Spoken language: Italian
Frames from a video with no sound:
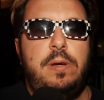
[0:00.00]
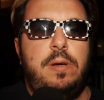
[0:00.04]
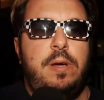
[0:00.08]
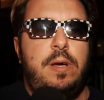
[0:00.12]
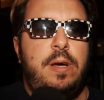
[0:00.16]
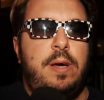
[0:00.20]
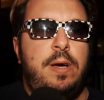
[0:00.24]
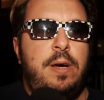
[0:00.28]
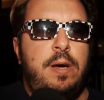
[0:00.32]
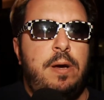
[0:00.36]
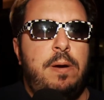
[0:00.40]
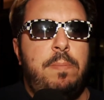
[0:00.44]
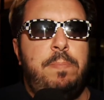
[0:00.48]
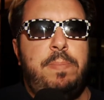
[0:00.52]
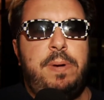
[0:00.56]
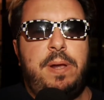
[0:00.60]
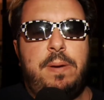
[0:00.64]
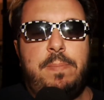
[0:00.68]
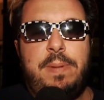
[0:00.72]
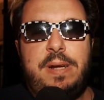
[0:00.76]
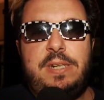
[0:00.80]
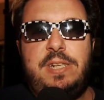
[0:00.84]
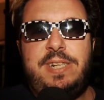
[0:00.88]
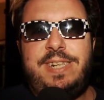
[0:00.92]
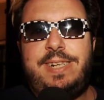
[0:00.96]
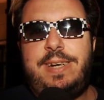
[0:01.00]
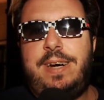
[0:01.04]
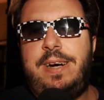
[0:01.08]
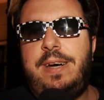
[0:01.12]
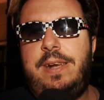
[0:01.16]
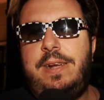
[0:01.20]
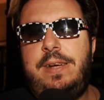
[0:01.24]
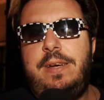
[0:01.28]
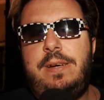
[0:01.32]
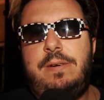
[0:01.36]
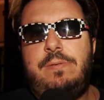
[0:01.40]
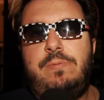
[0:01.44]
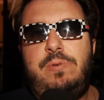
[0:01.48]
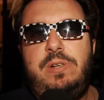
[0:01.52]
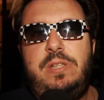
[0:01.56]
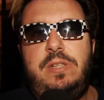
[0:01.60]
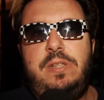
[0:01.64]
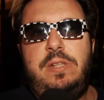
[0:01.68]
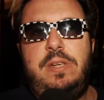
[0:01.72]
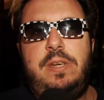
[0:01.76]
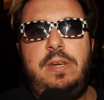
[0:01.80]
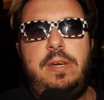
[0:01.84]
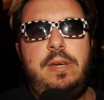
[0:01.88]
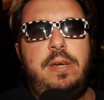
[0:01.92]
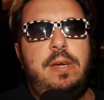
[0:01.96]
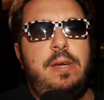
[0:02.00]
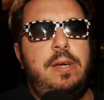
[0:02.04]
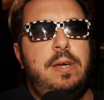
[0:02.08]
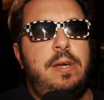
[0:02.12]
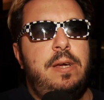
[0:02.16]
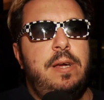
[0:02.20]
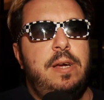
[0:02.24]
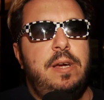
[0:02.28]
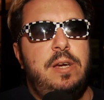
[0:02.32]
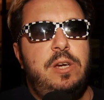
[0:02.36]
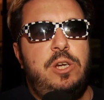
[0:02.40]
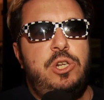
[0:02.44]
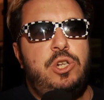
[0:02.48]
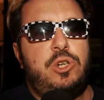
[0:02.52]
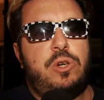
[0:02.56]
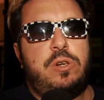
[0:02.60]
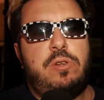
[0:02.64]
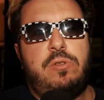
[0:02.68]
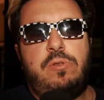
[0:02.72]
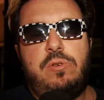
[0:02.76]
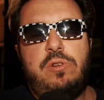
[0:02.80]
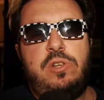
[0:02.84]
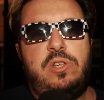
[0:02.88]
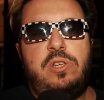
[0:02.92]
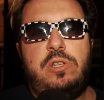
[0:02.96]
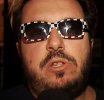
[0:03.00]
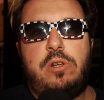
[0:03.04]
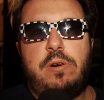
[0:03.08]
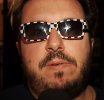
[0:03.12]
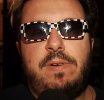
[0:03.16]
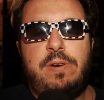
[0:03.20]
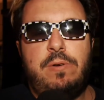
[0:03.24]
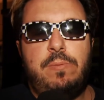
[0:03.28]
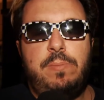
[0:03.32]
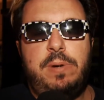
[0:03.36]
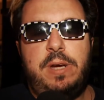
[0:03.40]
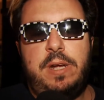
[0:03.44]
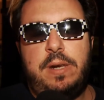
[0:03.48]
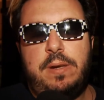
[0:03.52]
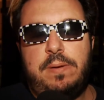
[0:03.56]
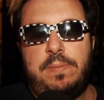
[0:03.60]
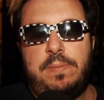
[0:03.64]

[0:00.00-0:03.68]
eh, per mangiare e quindi i giocatori si trovano bene.